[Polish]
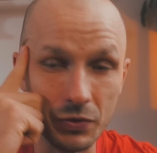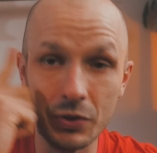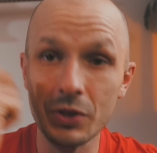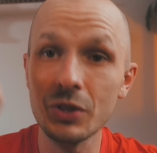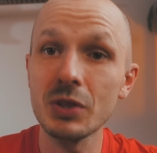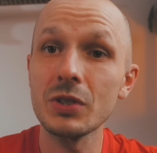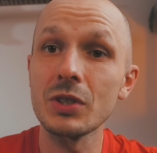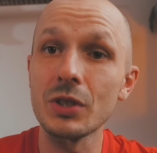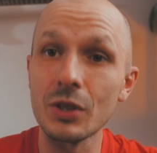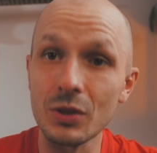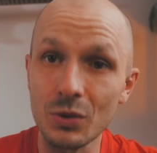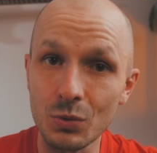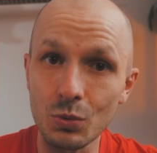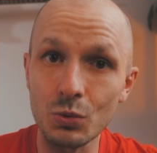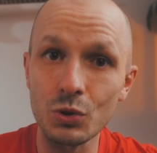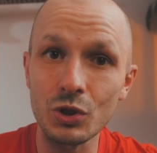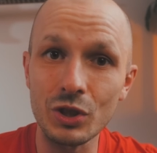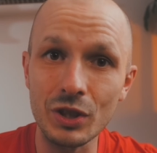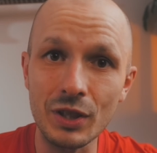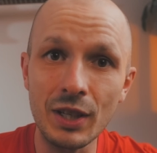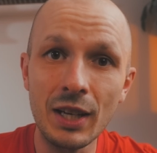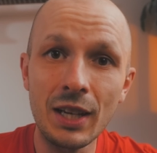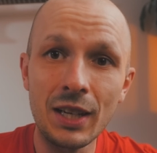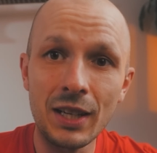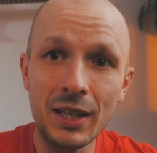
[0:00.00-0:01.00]
Wszyscy,
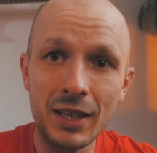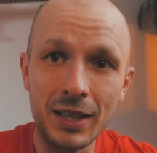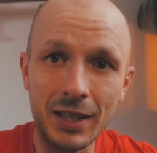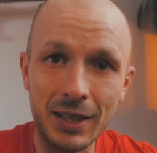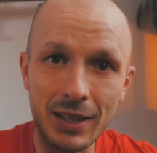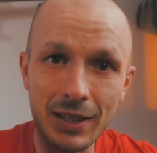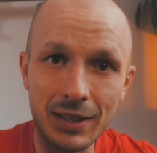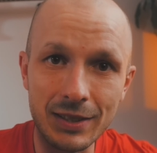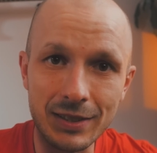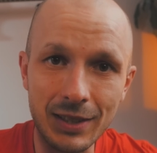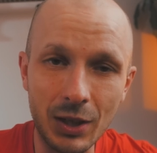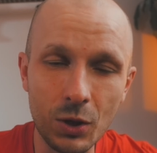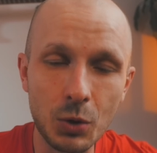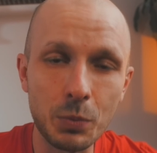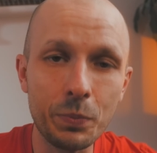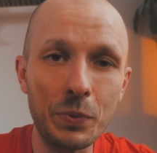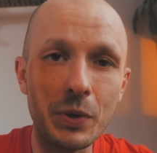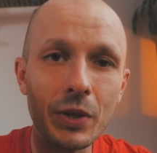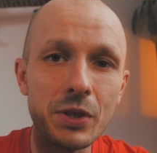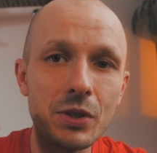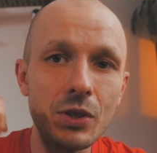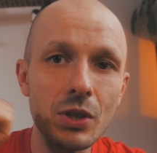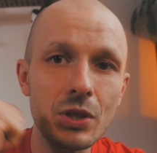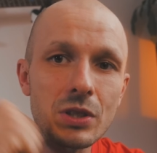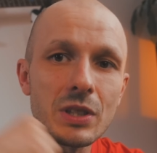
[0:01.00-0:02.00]
którzy e,
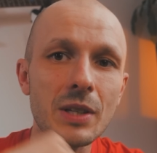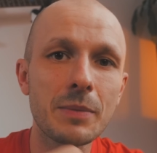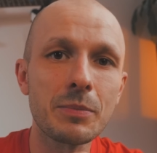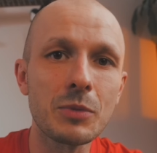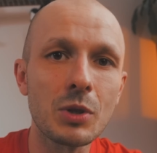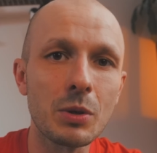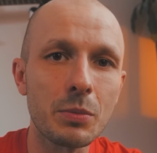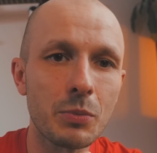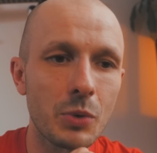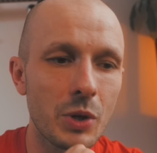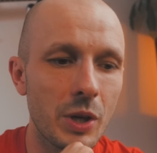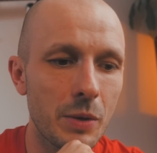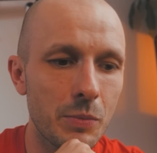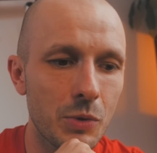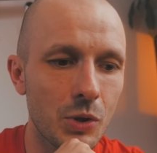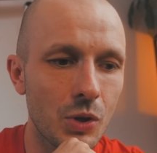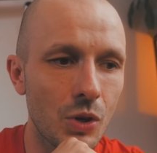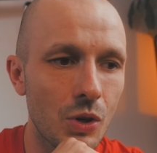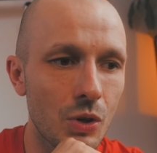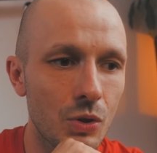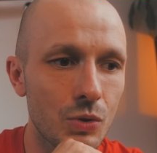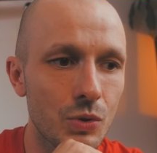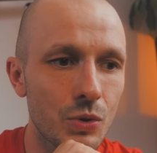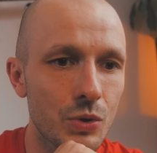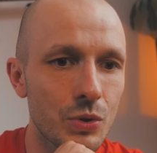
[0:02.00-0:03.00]
zakupili dostęp do
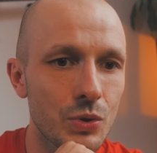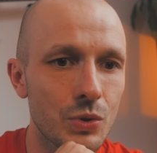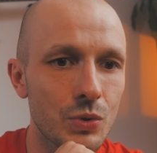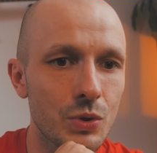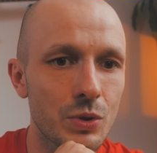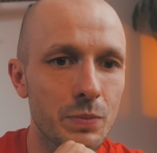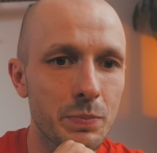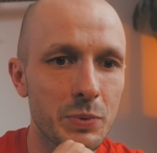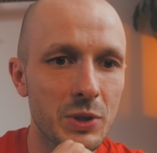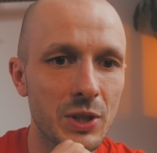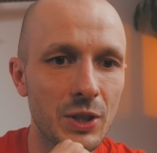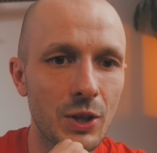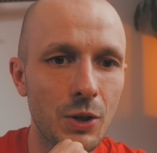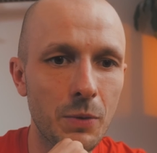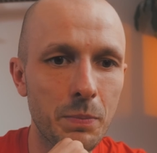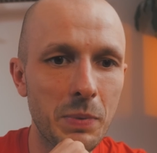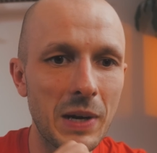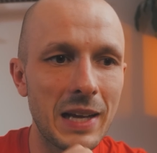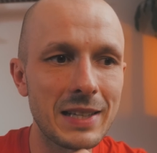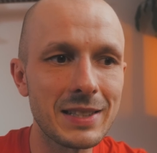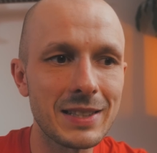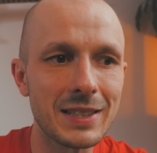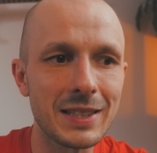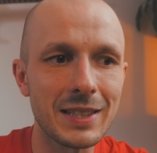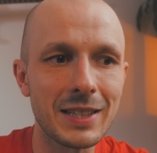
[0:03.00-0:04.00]
mojego kursu z
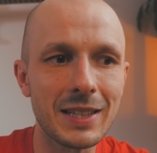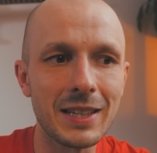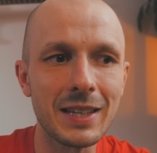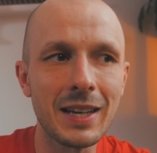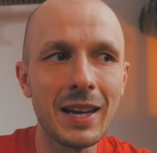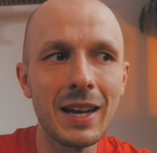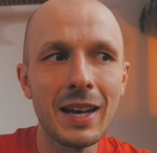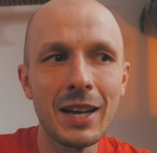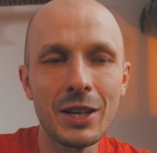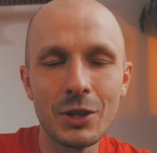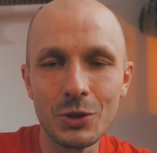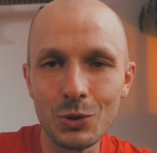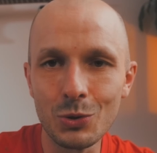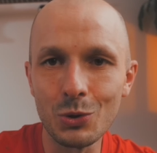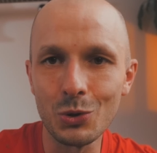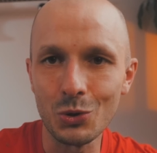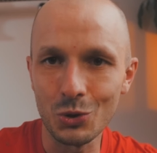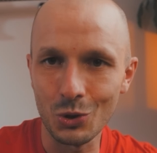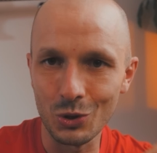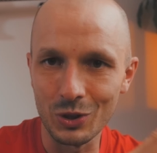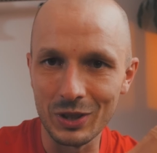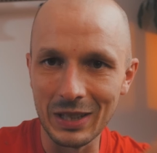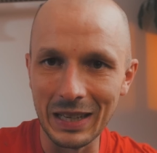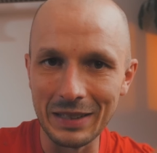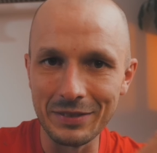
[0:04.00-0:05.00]
psychoplastyki, już
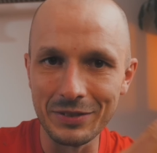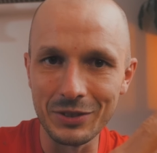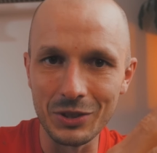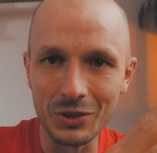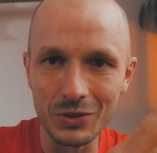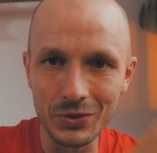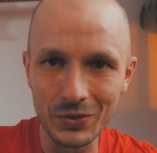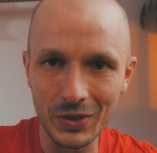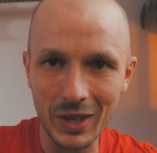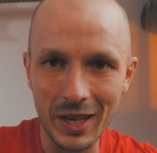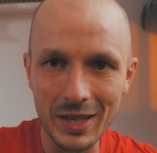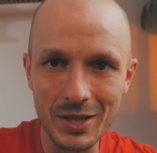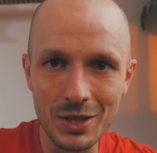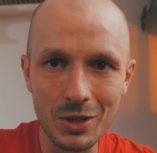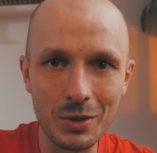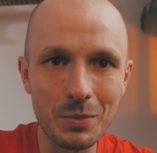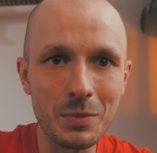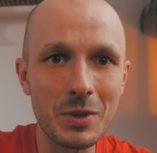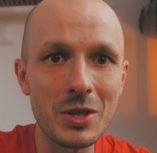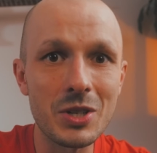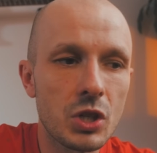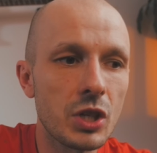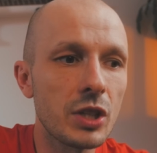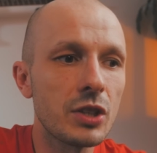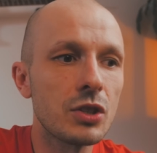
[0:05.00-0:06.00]
to dawno wiedzą,
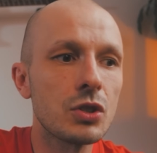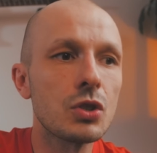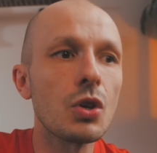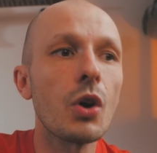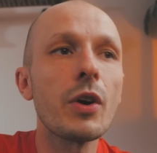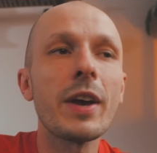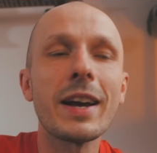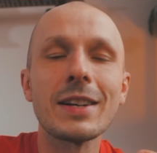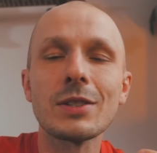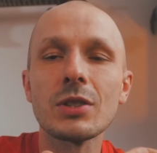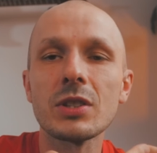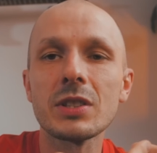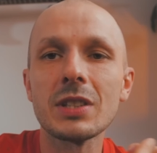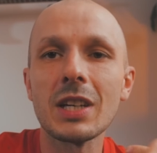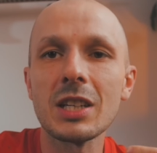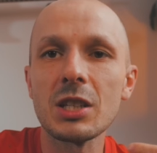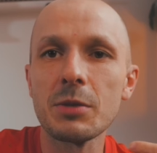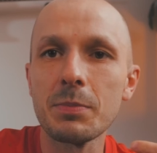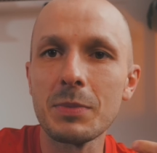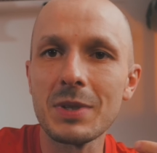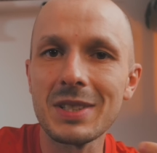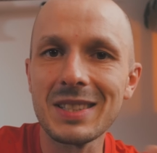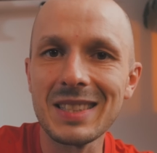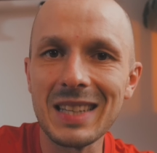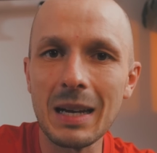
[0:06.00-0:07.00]
czyli to, jak
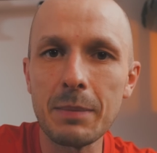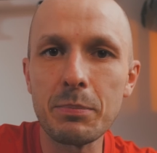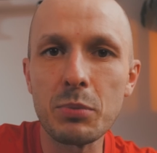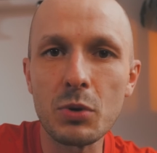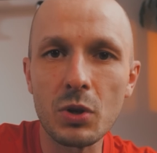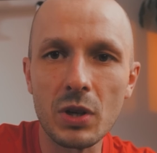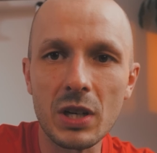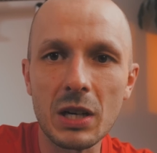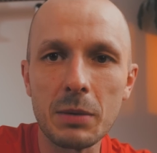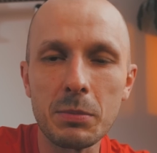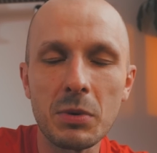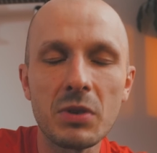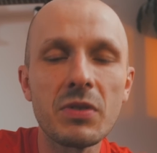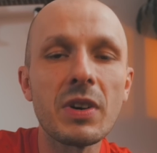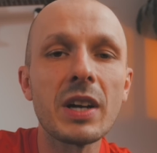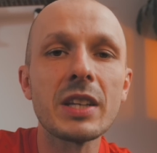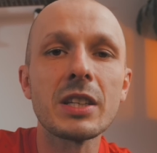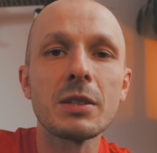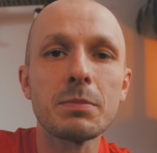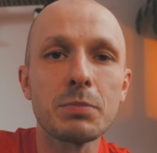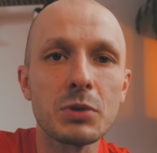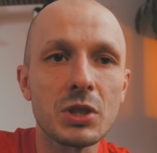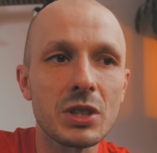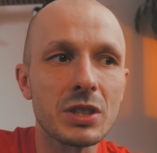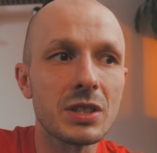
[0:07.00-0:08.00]
zostaliśmy
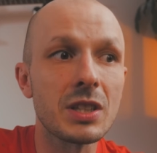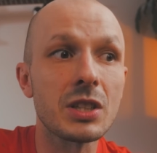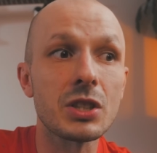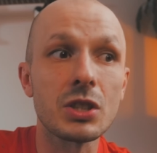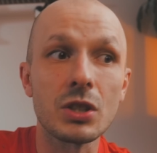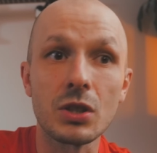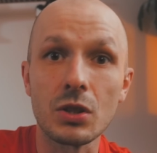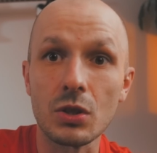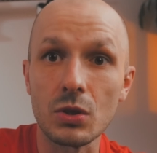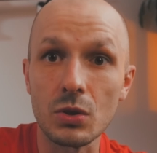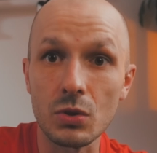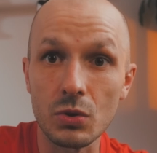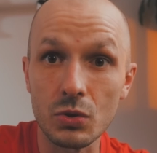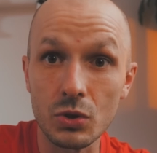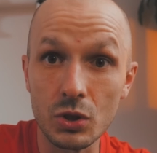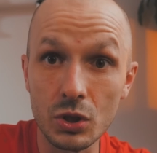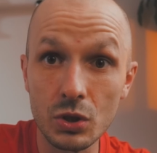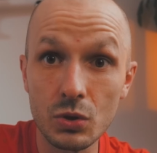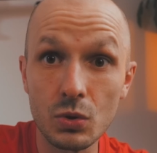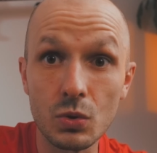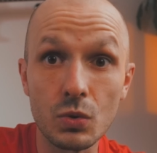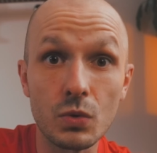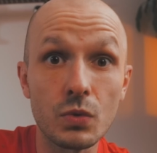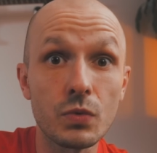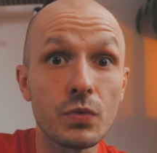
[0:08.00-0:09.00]
zaprogramowani przez naszych
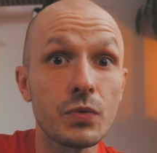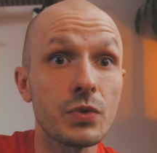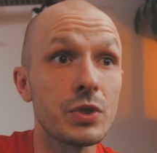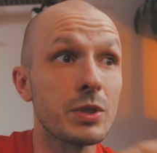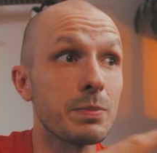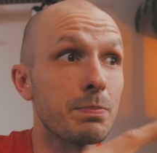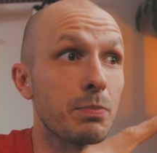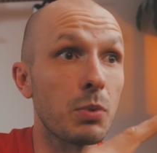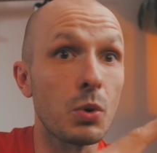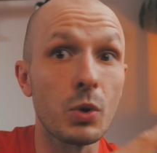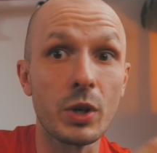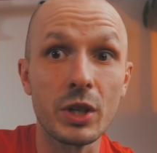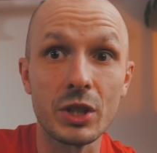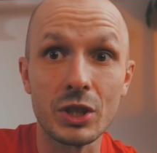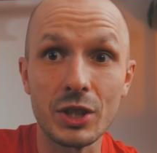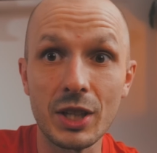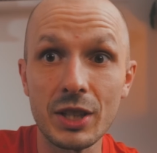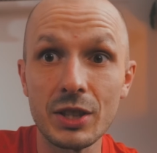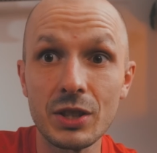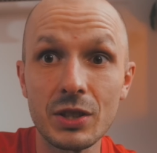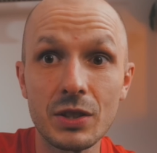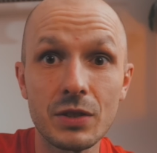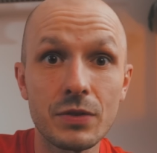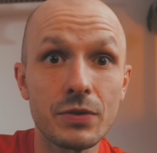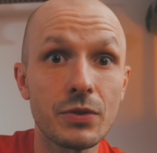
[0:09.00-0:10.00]
rodziców,
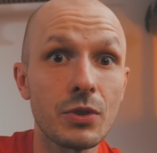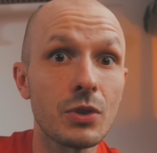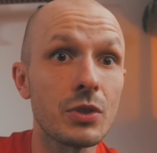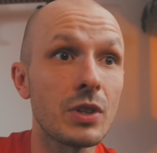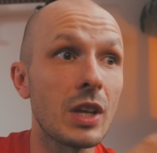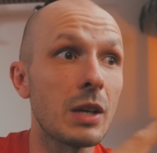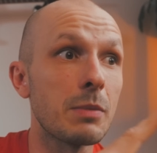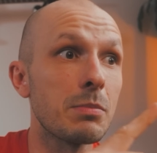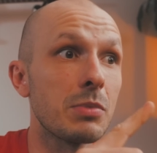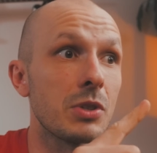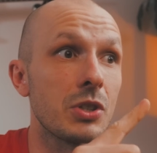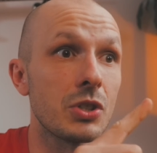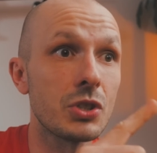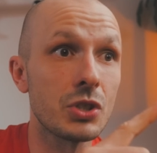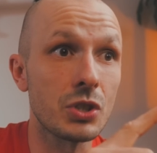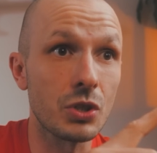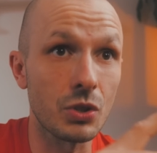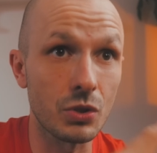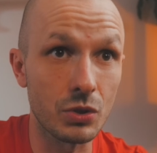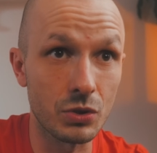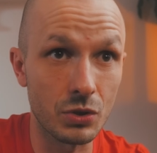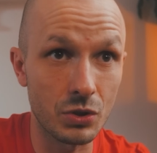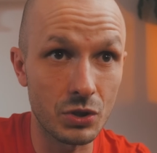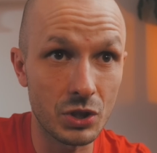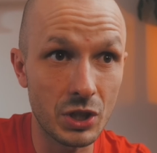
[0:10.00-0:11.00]
społeczeństwo, najbliższe
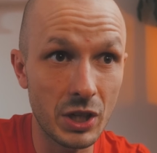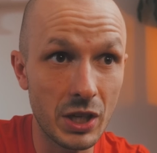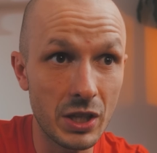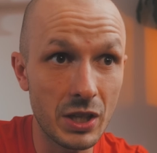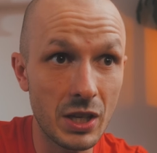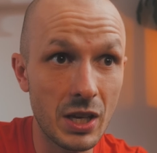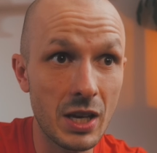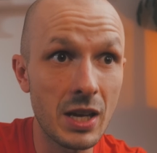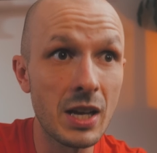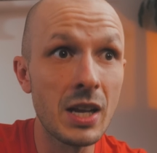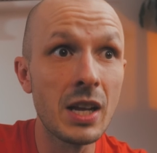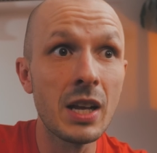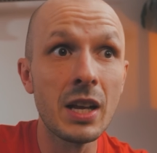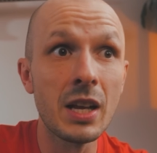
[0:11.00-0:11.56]
otoczenie